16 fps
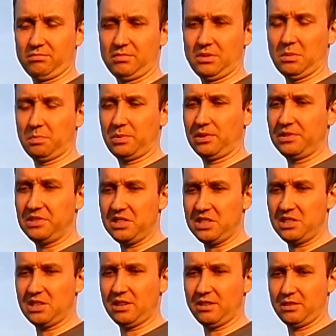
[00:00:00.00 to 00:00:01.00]

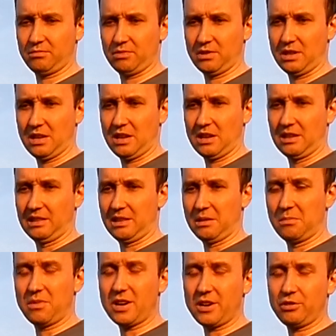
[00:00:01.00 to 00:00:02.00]
дополнительным
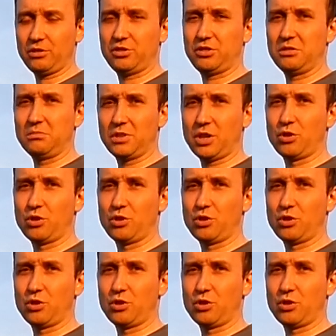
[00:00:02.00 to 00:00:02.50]
ломающим